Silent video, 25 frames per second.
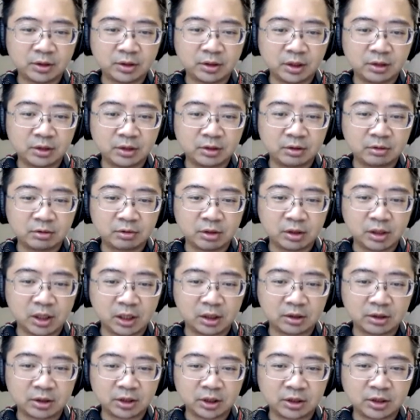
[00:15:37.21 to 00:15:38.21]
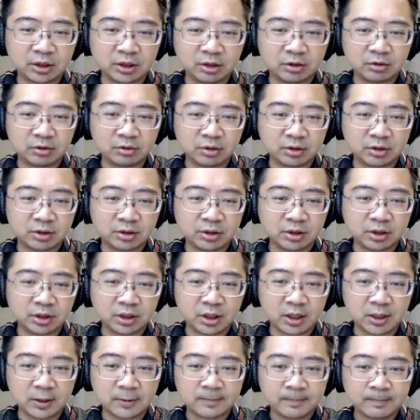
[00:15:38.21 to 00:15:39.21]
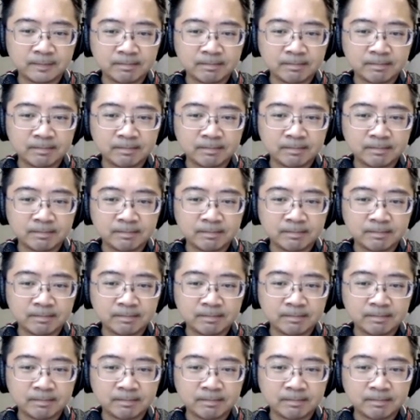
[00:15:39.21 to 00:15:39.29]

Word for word: 认知最大的这个交易所之一啊。